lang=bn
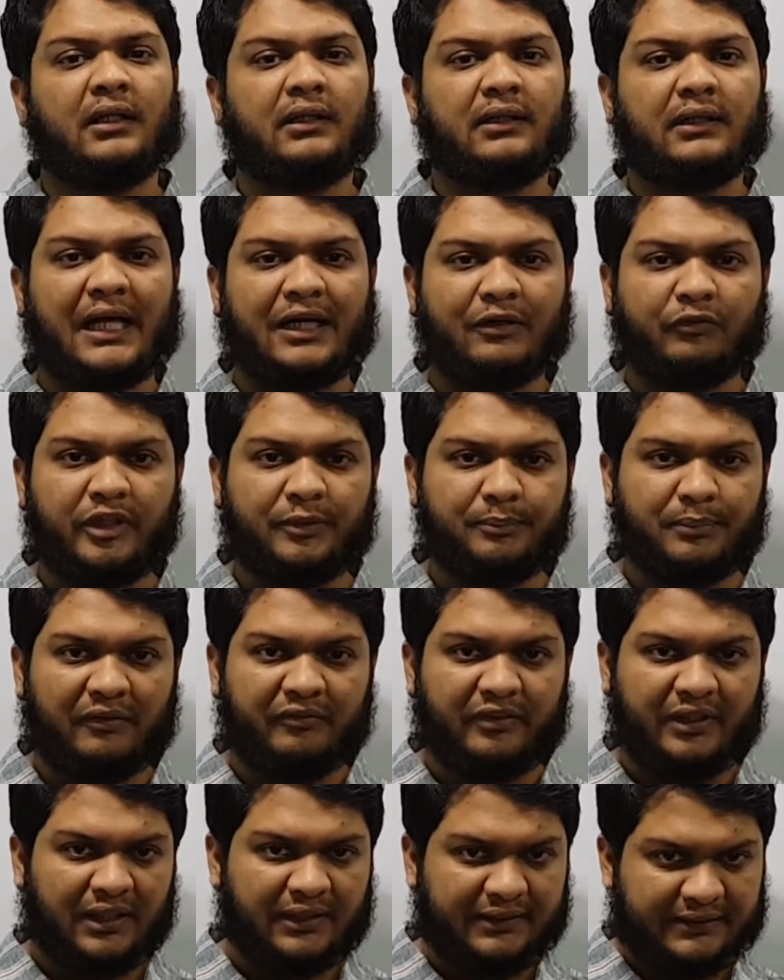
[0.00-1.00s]
লানবিট
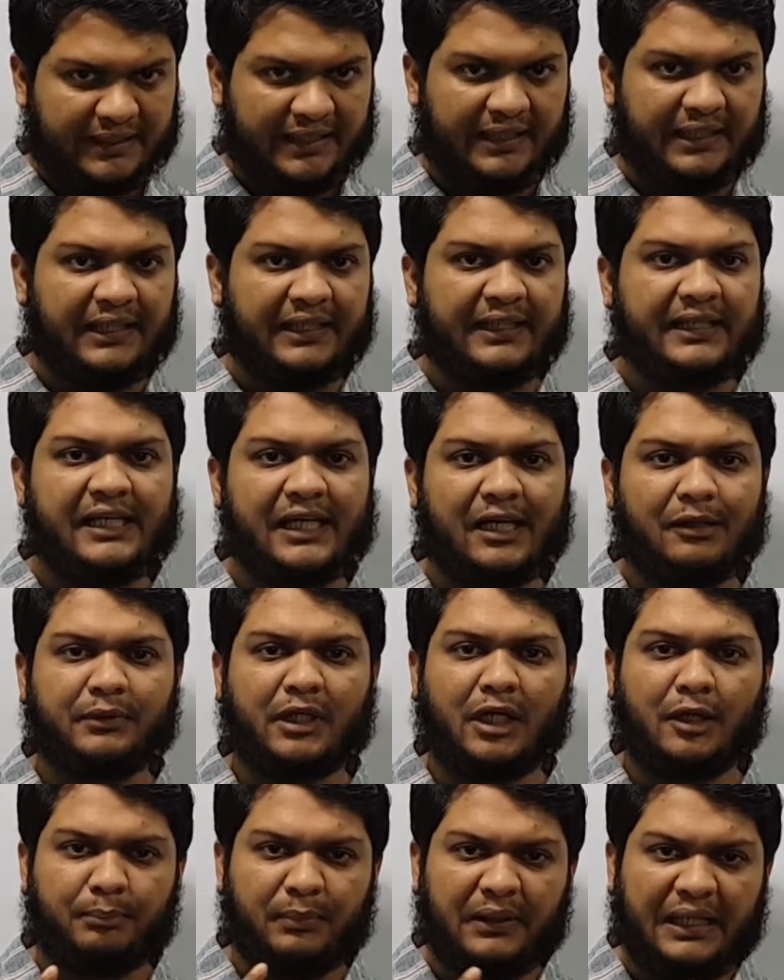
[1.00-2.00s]
পাভেলের চ্যানেলে গিয়ে
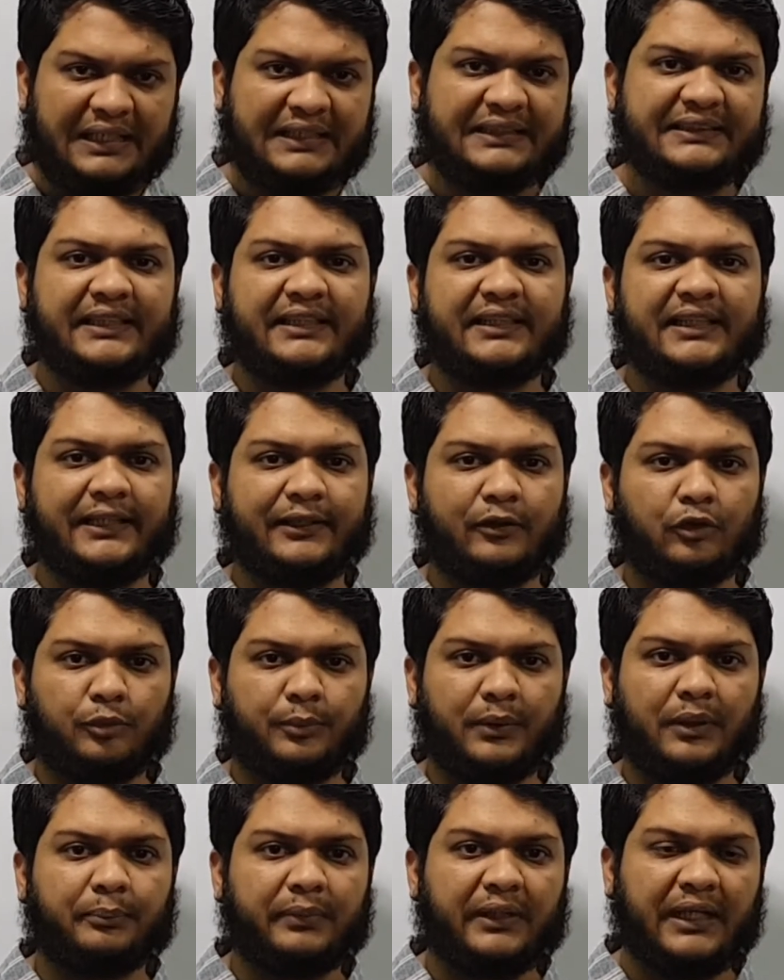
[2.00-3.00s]
আপনারা প্লেলিস্টে ক্লিক
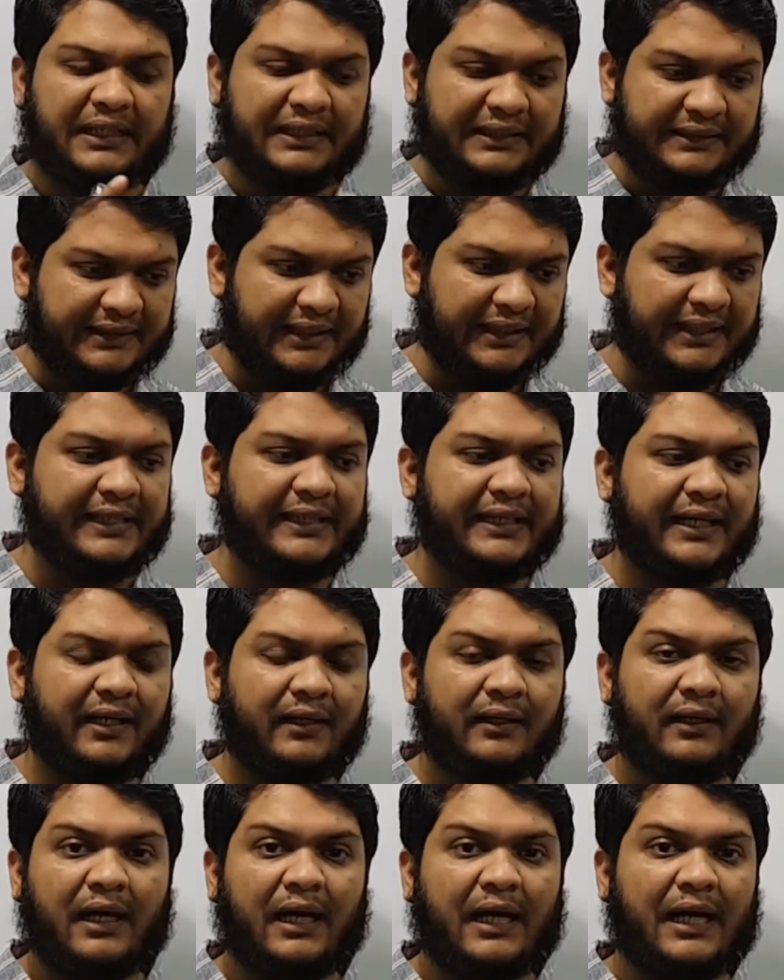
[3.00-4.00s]
করবেন প্লেলিস্টে গিয়ে
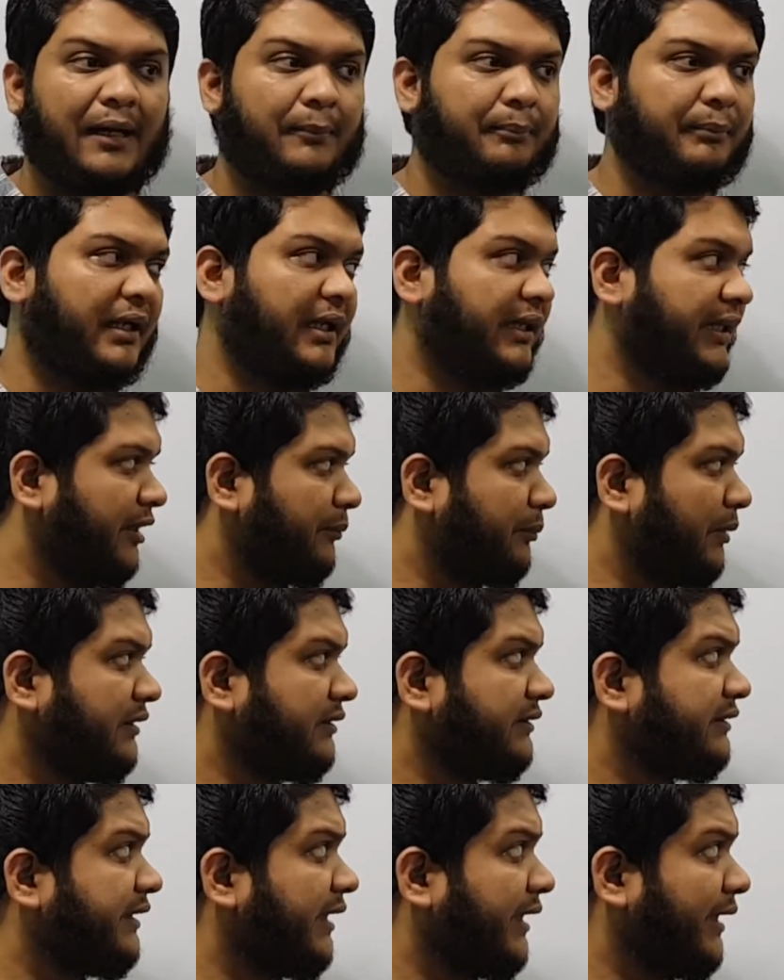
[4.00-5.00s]
আপনারা দেখবেন
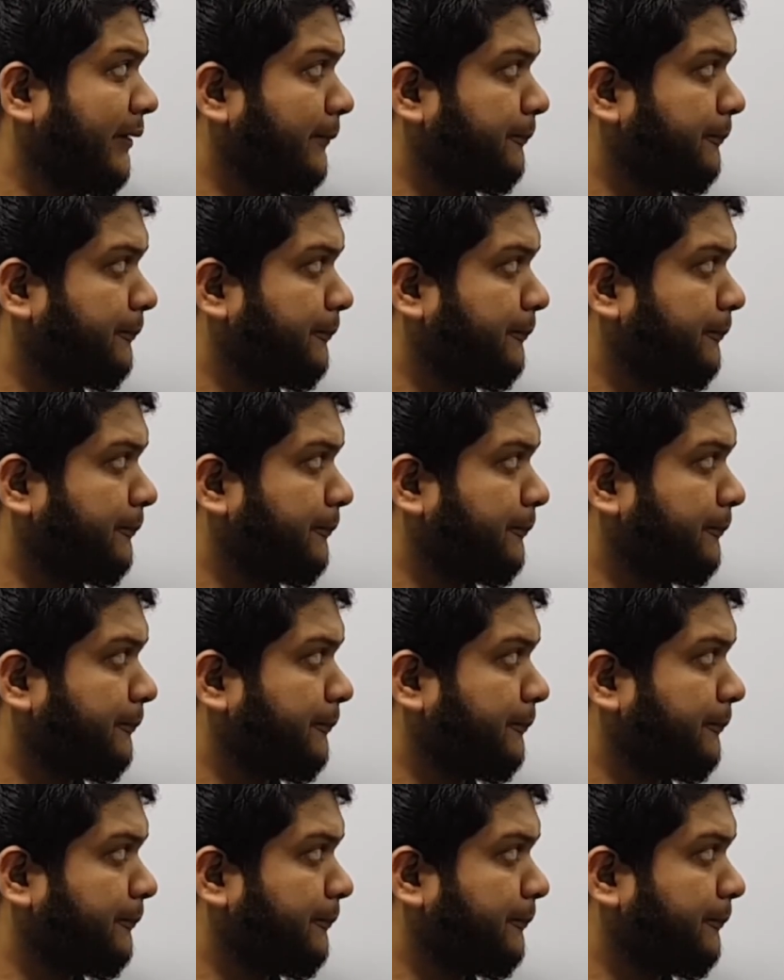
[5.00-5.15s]
যে